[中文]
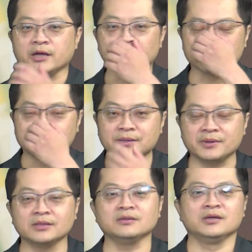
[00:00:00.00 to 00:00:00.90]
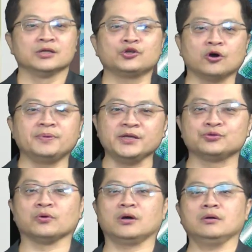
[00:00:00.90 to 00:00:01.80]
有人那边臭屁
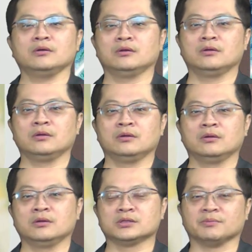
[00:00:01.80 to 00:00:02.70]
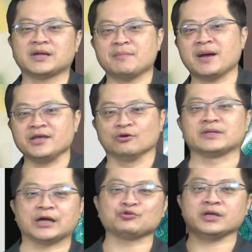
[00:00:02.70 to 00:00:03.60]
说，什么他卖友
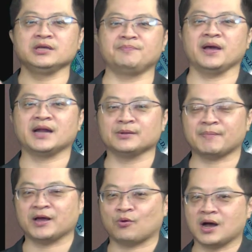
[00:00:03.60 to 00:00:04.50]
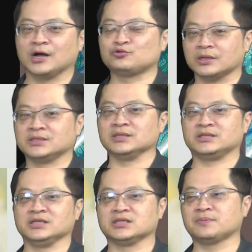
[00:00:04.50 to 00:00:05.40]
达赚一倍，他卖华航赚几
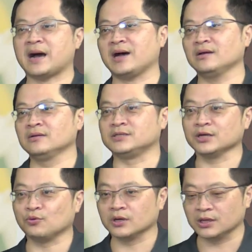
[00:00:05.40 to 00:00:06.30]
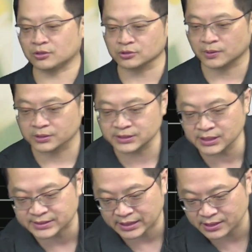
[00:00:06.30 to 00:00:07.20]
几十趴。结果呢，投资朋友今天
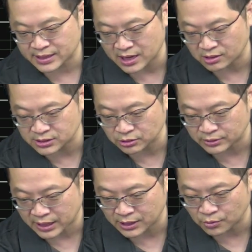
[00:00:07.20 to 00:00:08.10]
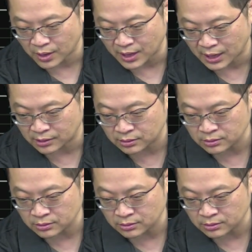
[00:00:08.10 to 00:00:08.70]
涨的刚好是友达跟华航。